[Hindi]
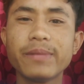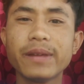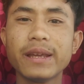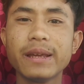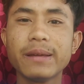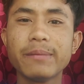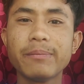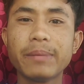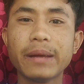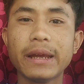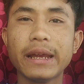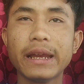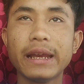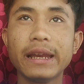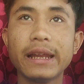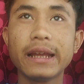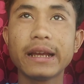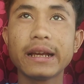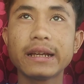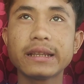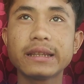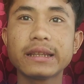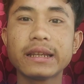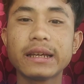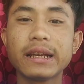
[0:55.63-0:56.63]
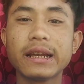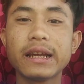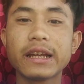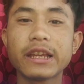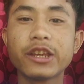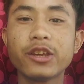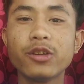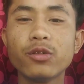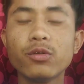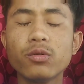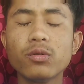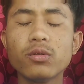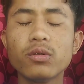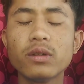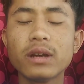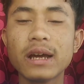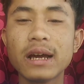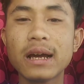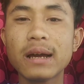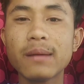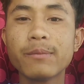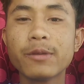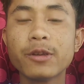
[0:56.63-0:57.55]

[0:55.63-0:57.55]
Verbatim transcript: पे पहले का तरह क्यों ना